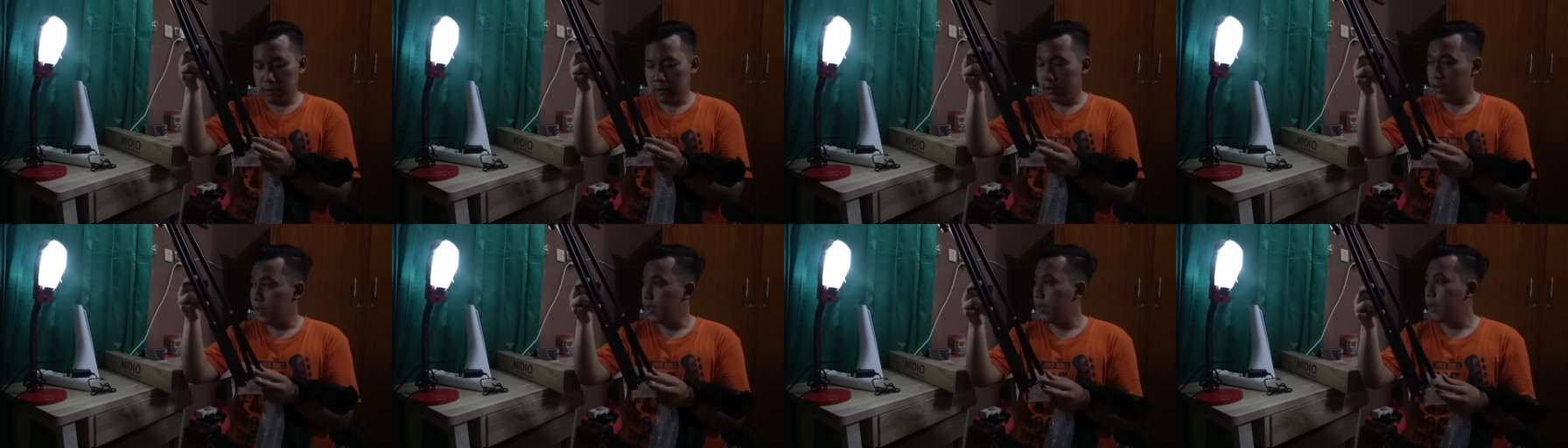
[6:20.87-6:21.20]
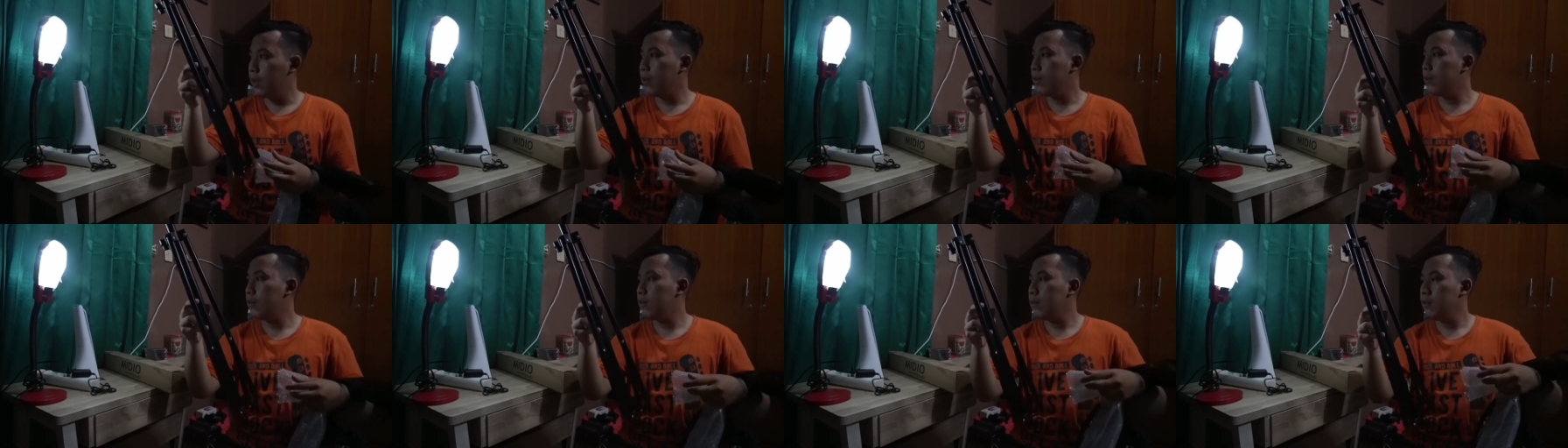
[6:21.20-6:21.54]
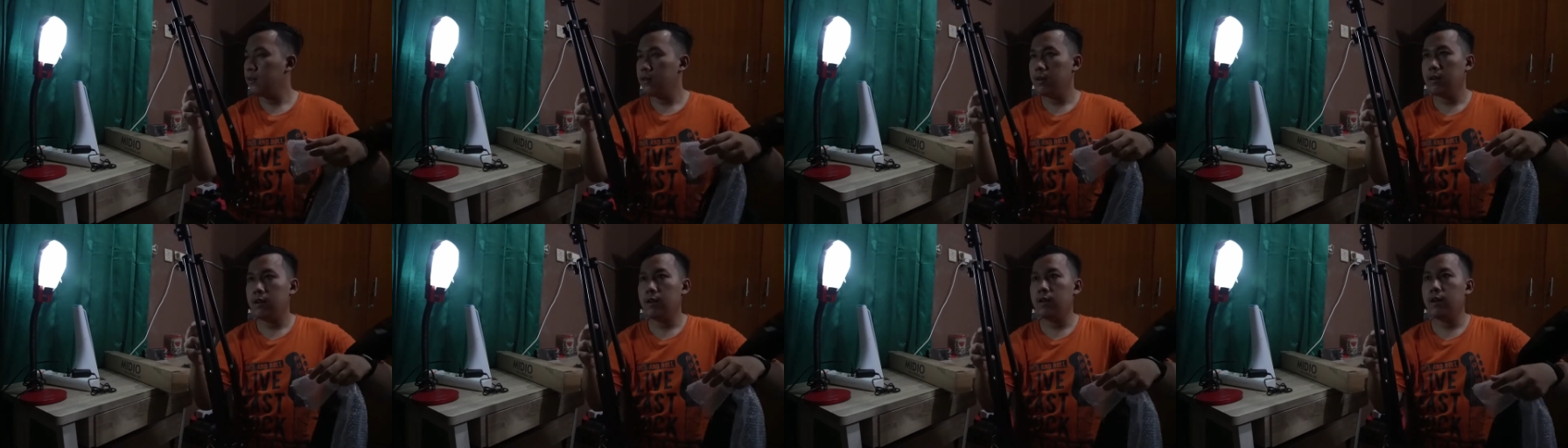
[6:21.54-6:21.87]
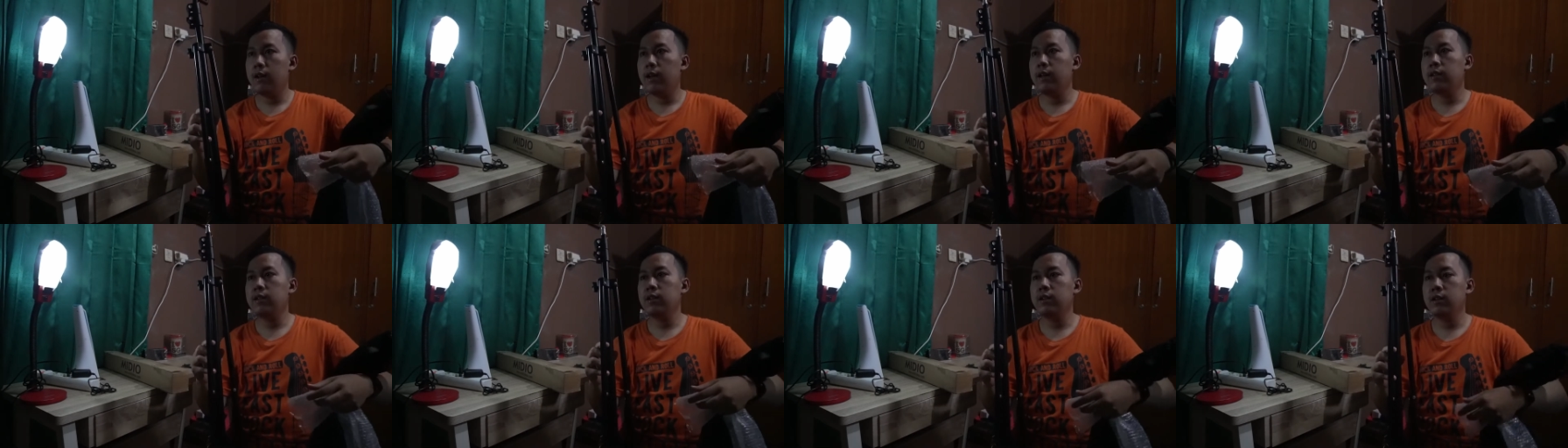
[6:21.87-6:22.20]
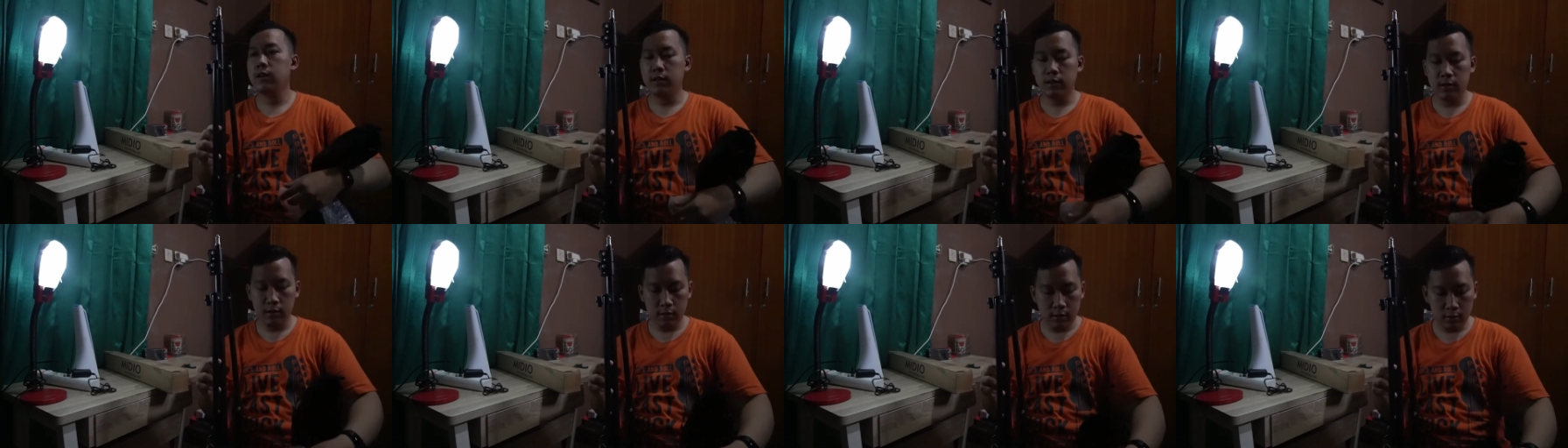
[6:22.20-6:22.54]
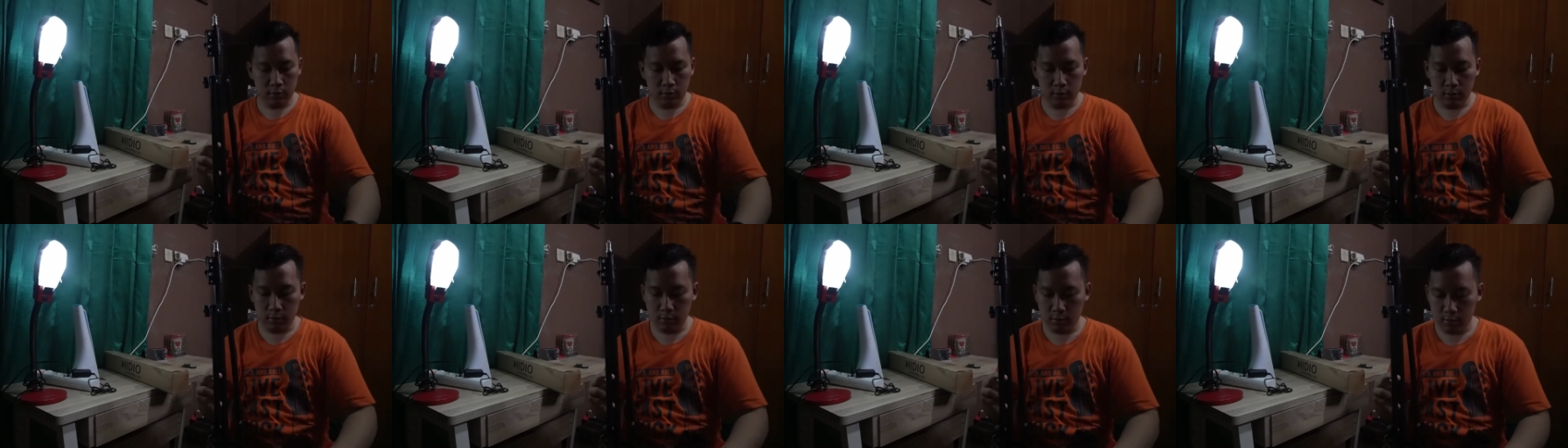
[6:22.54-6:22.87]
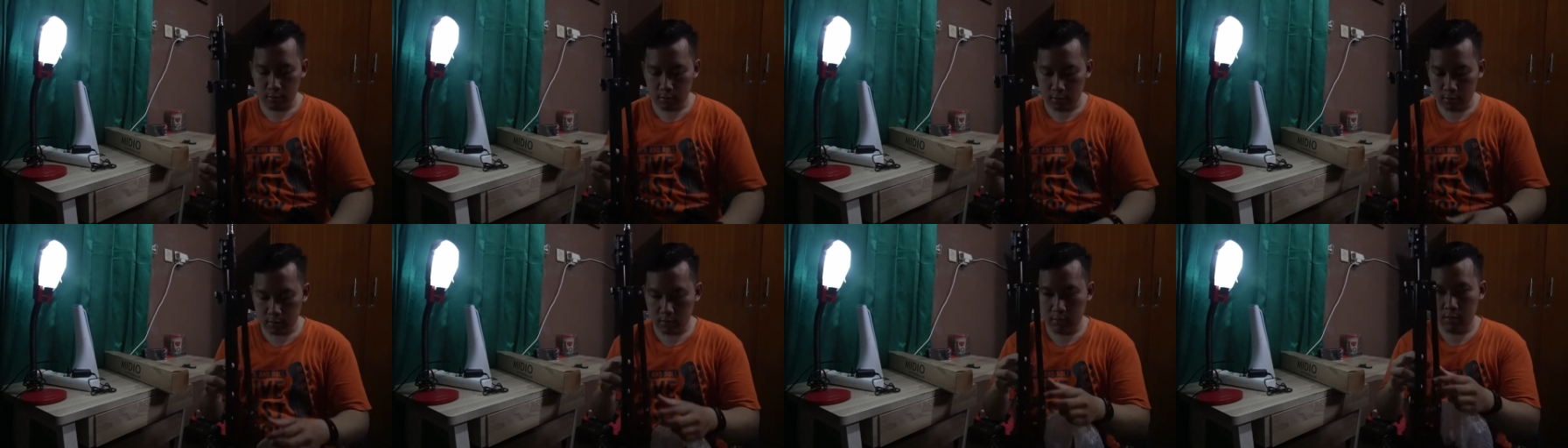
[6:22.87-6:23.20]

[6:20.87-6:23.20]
pake lighting lighting gituan doang